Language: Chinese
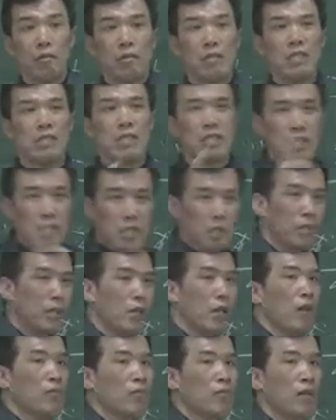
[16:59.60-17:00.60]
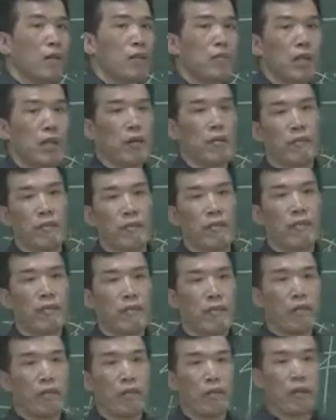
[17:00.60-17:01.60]
你吃什么药都好不了。
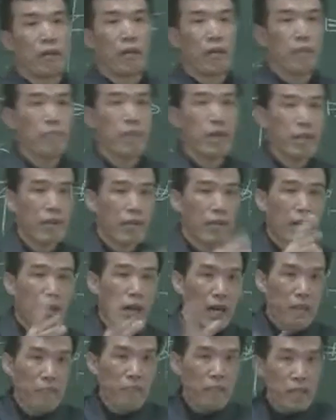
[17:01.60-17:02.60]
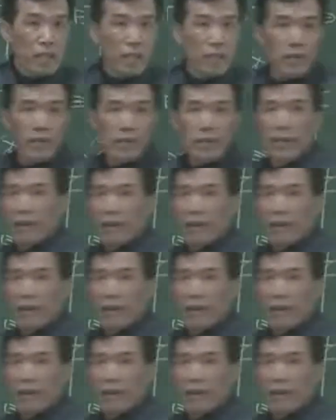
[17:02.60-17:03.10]
那没有肝病的病